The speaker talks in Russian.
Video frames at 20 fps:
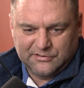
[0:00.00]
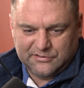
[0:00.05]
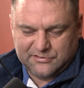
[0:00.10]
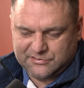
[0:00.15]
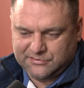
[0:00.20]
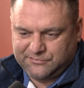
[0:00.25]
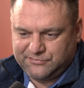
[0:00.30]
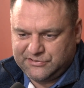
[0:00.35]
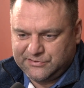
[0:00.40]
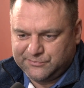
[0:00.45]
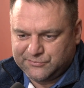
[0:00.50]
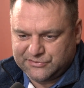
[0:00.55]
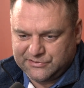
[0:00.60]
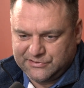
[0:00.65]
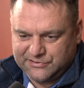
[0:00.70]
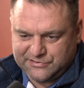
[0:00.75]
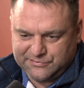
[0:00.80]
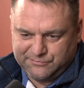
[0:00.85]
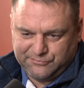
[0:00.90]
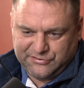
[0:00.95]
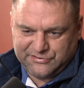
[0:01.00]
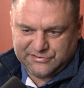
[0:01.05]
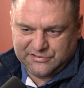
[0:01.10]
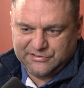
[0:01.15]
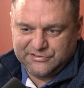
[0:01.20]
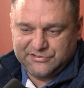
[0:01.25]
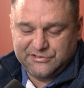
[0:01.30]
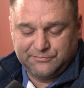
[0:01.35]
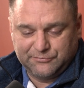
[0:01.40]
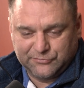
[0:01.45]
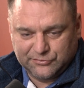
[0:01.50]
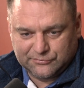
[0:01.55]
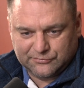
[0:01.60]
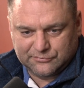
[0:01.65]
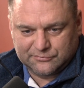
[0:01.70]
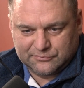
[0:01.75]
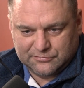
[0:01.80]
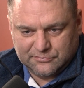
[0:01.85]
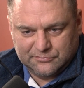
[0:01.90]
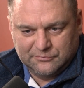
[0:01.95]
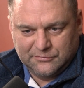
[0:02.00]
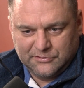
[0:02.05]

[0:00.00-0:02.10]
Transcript: За всем за этим мы следим, ну,